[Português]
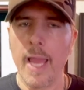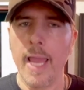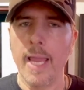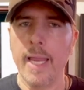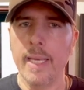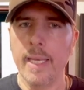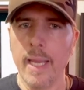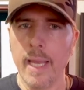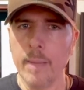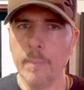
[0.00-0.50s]
e
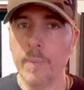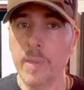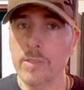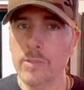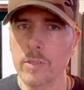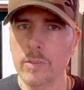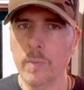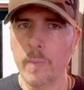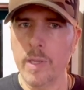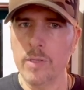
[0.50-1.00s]
nem
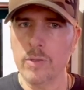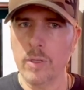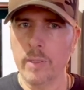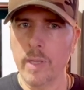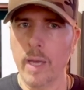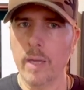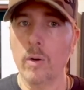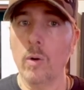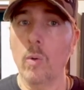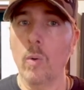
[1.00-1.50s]
preciso
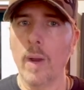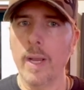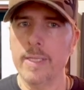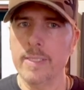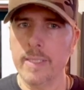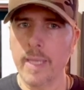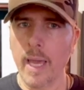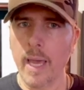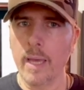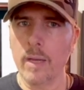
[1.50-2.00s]
mencionar
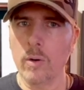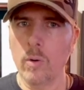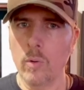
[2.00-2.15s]
quaisquer